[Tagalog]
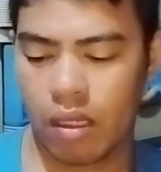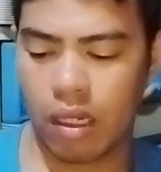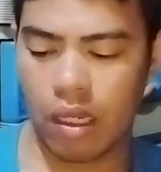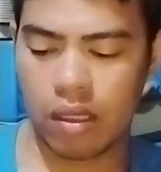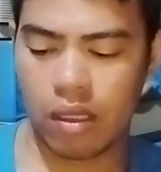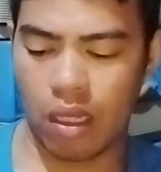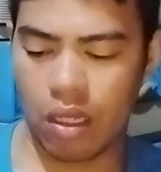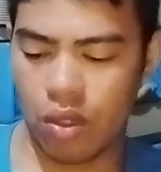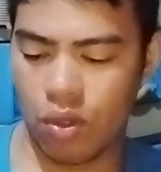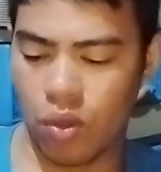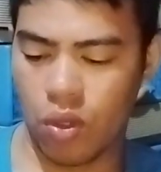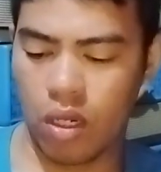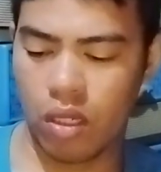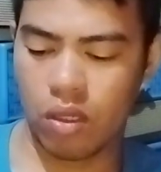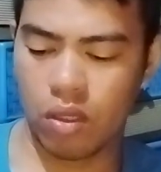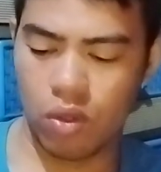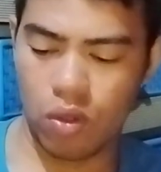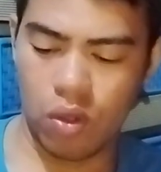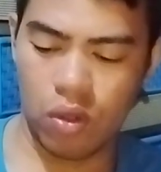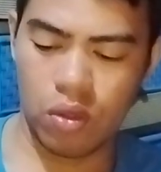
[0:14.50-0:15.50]

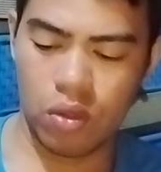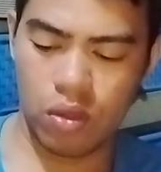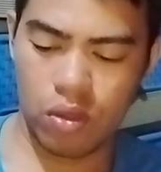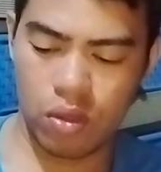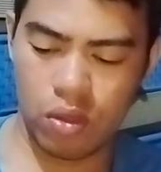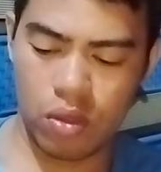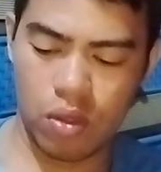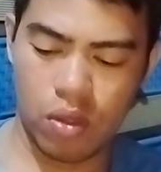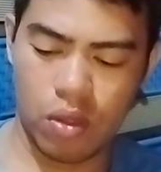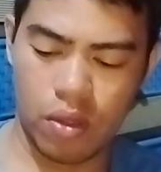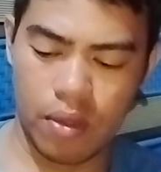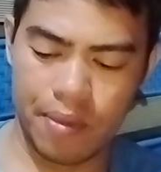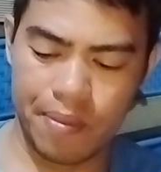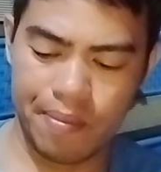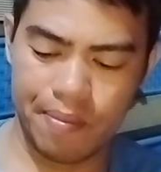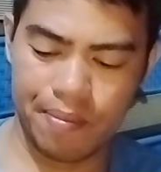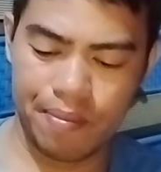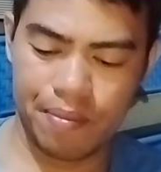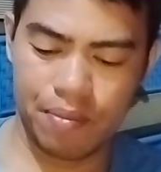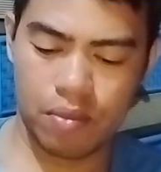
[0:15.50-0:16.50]
katayuan ko
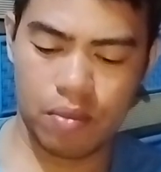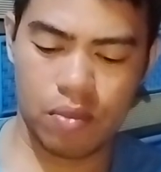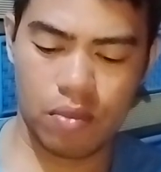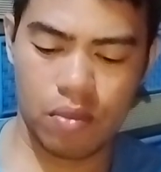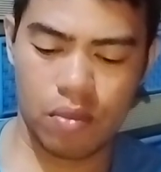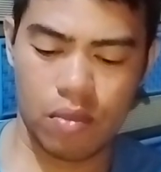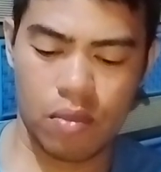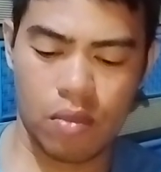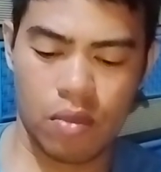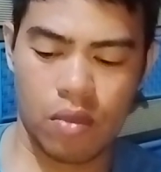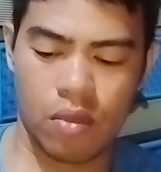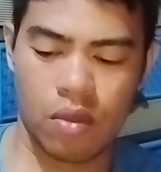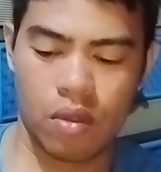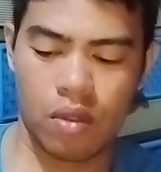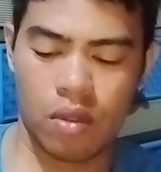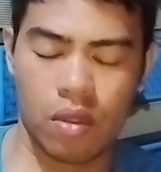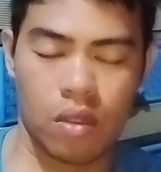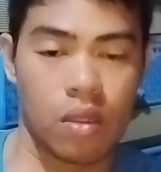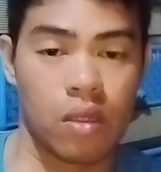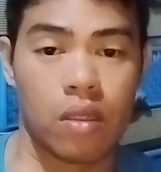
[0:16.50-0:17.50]
kung
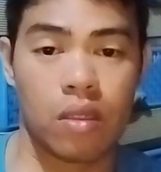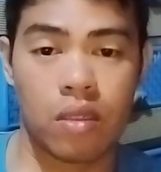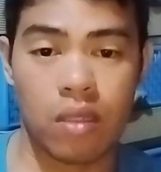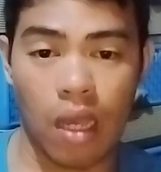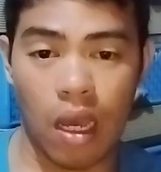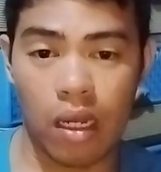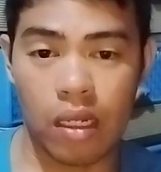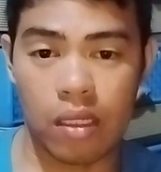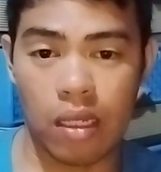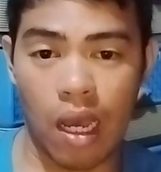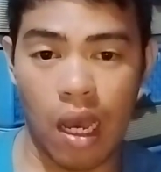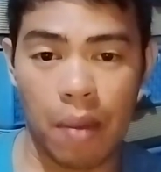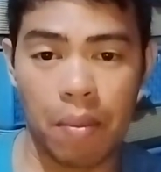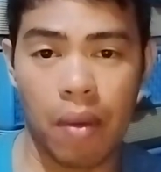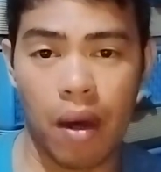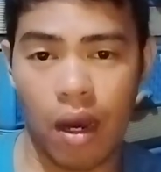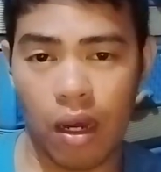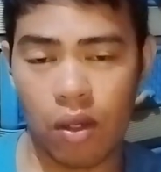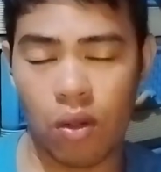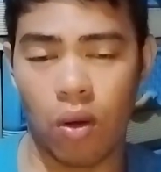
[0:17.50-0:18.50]
saan nga
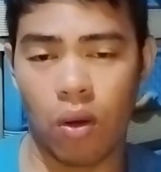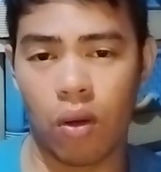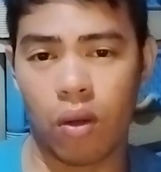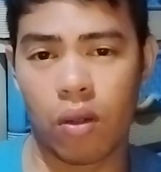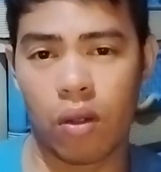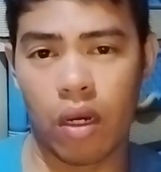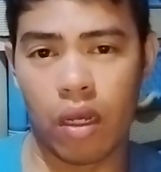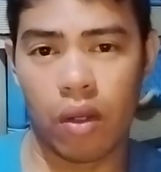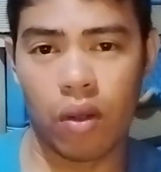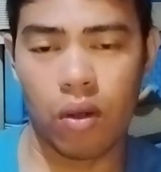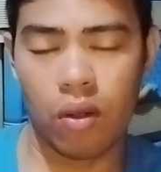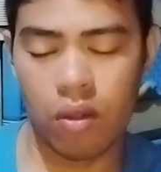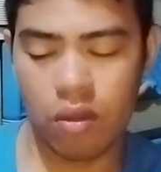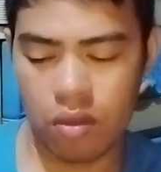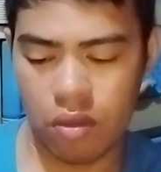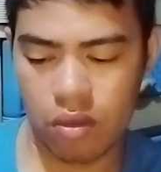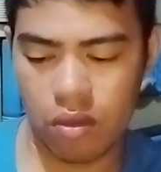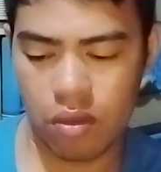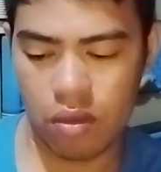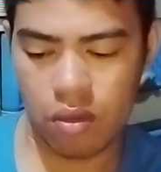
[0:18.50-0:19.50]
ba akong ano
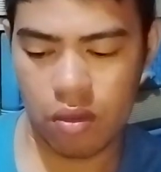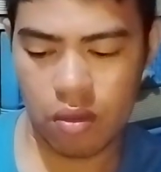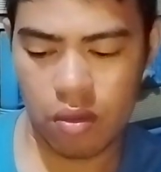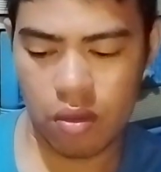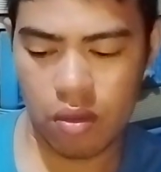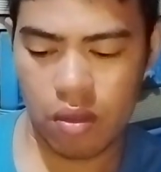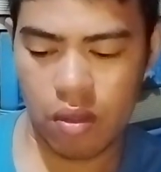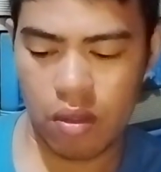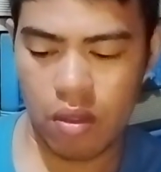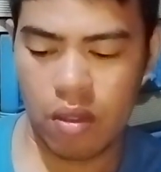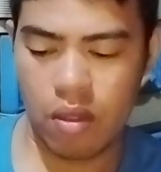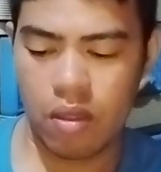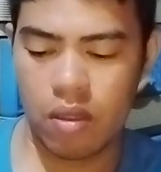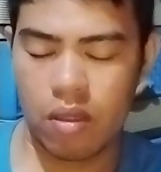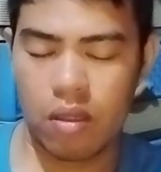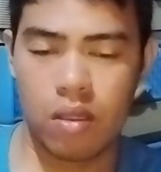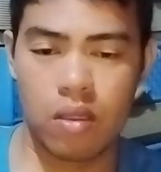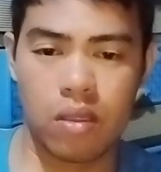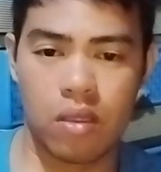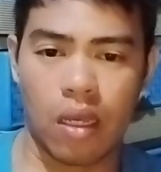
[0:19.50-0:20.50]

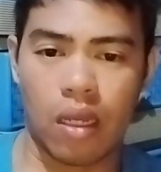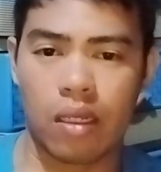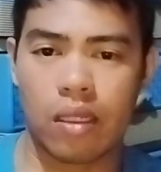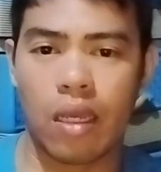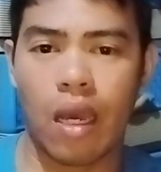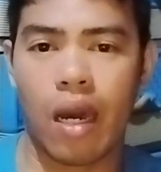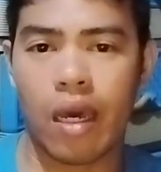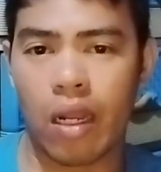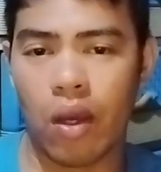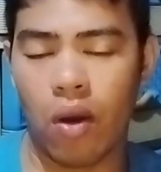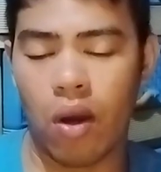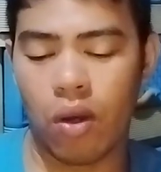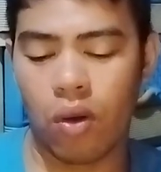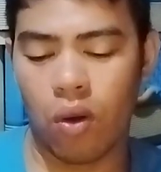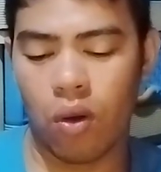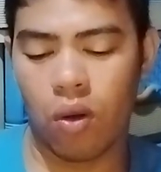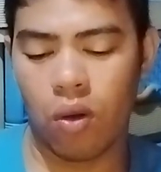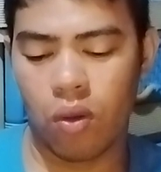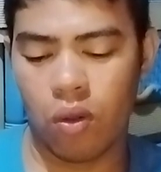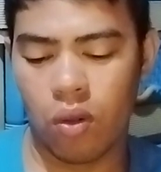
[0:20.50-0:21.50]
saan nga raw
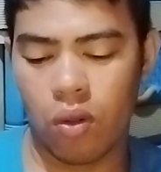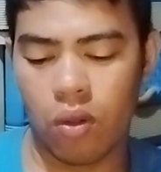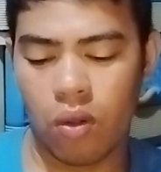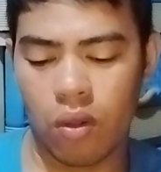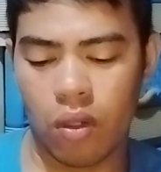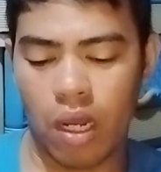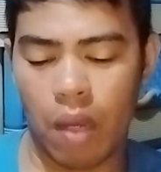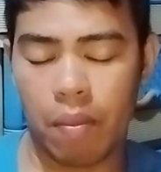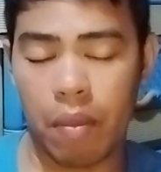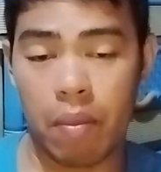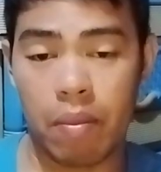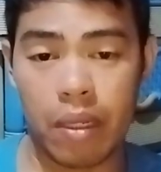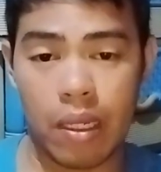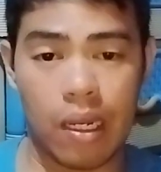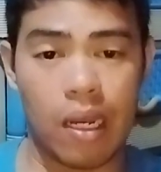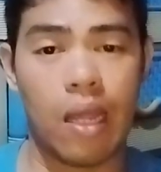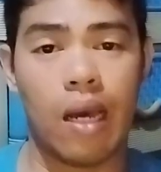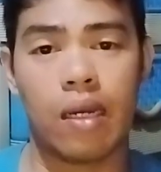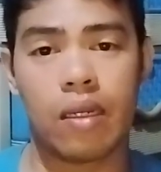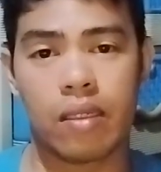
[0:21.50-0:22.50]
ako
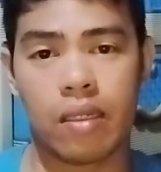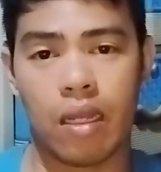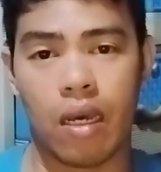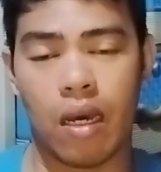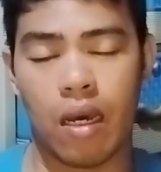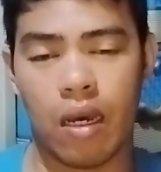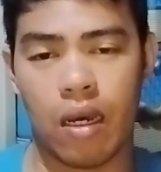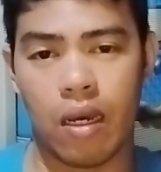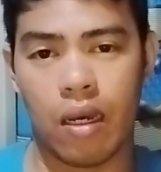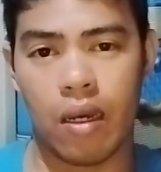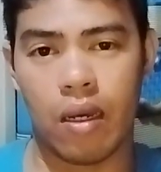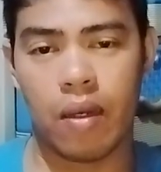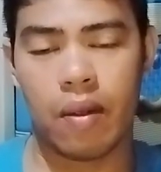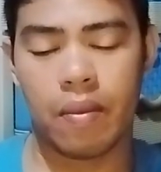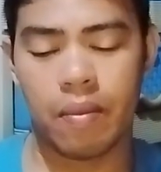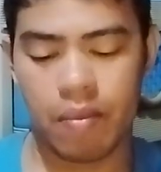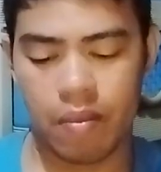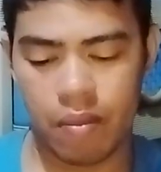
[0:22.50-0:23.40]
napabilang na